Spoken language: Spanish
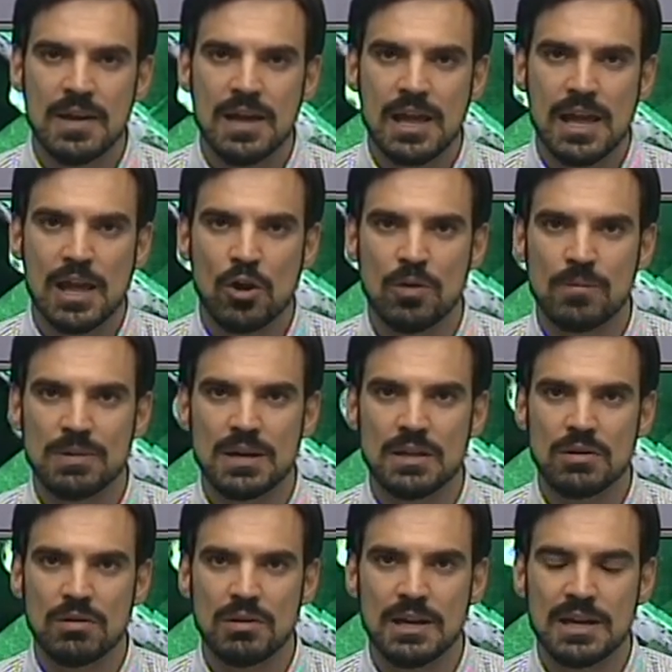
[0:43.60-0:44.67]
en
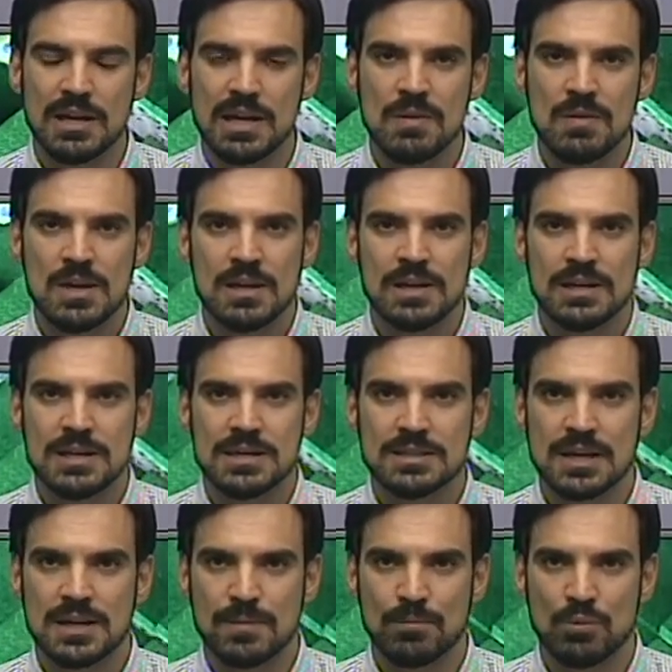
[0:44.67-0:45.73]
competición liguera de
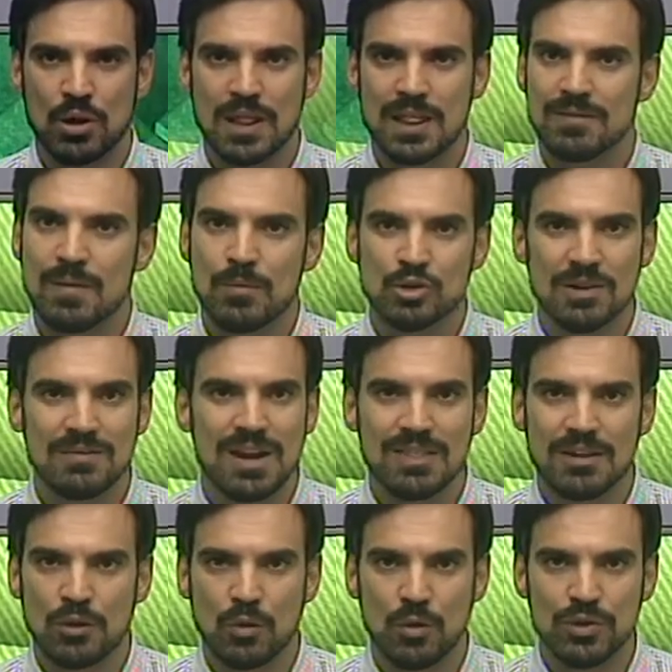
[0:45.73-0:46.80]
esta temporada. Vamos a hablar
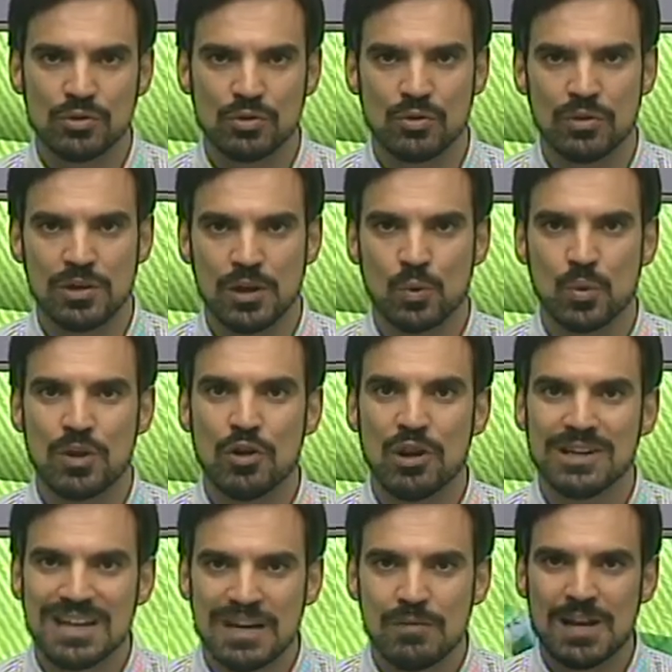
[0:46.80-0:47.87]
de todo eso, incluido
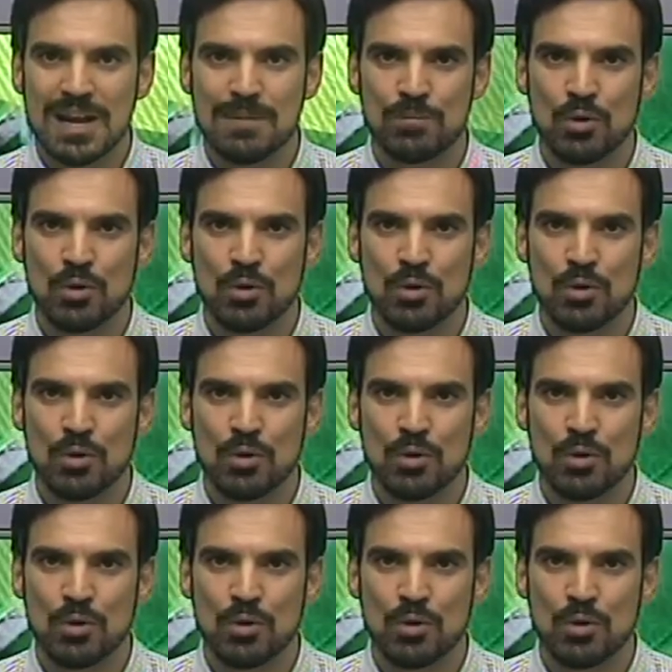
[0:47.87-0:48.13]
el derby campo